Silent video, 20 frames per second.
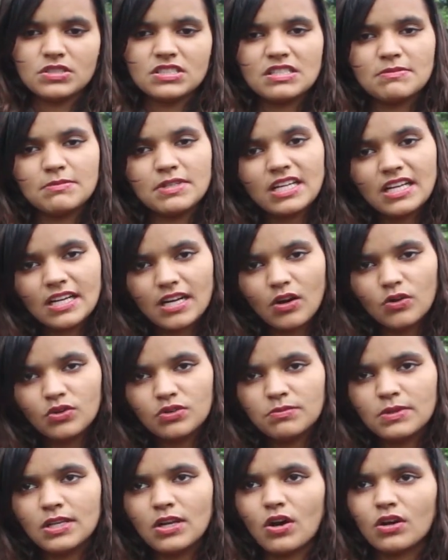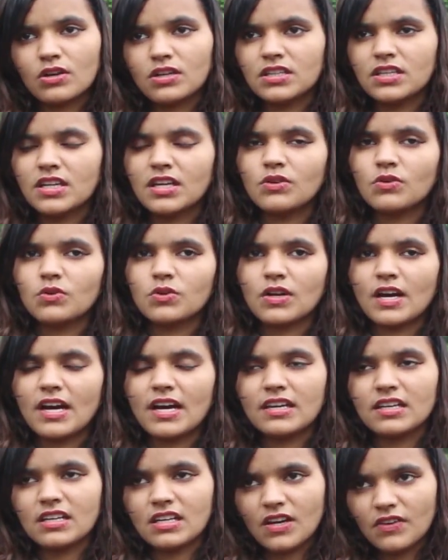जीमेल अकाउंट भी लॉगिन नहीं हो रहा
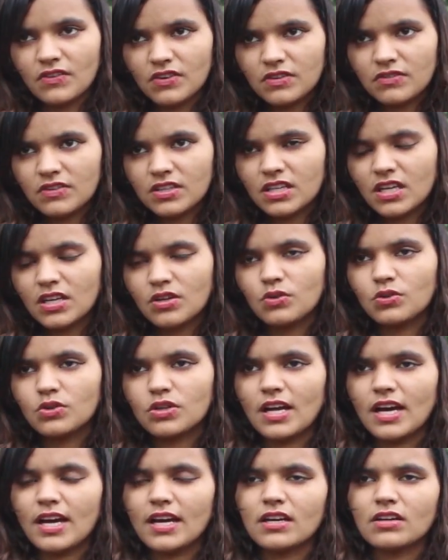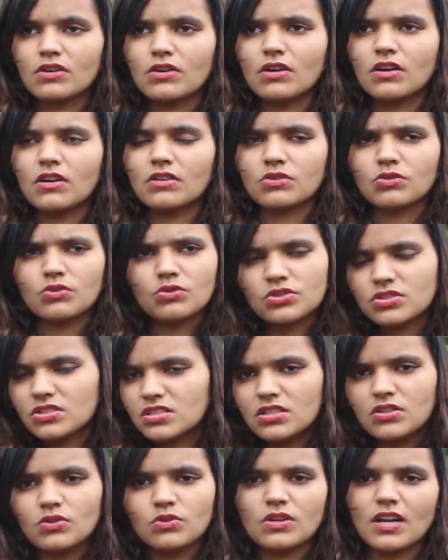है रिकवर भी नहीं हो रहा है कुछ
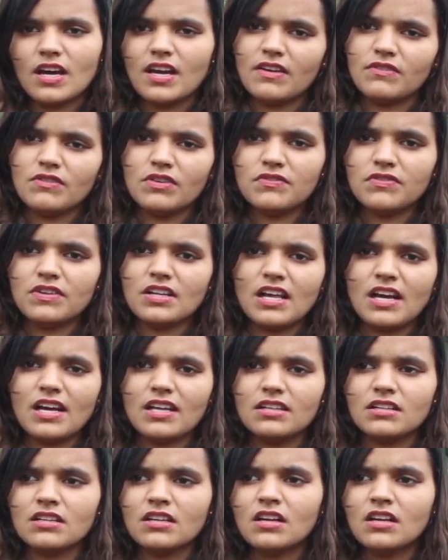नहीं हो रहा है अभी फ़िलहाल